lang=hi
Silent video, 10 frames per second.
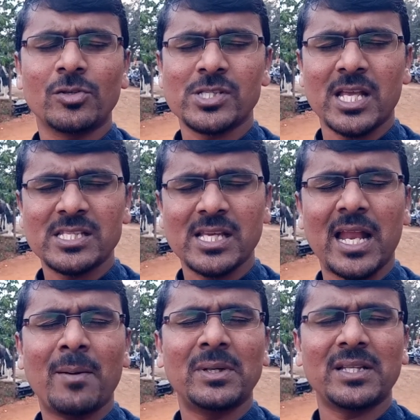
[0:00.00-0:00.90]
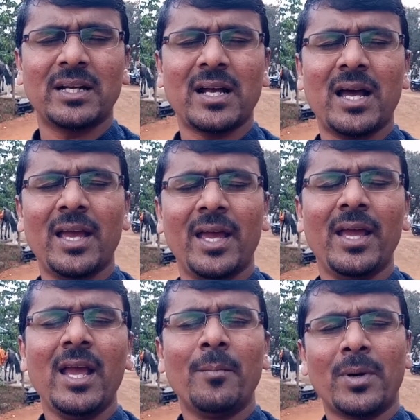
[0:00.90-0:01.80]
को सही सलामत रखा है
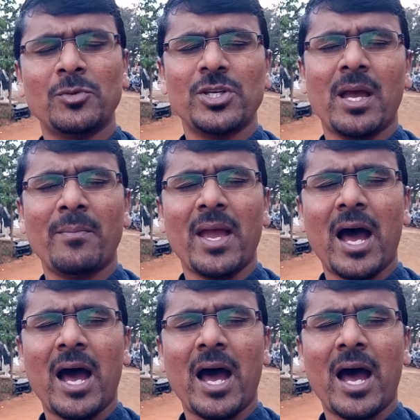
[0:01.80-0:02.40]
प्रभु जी हमें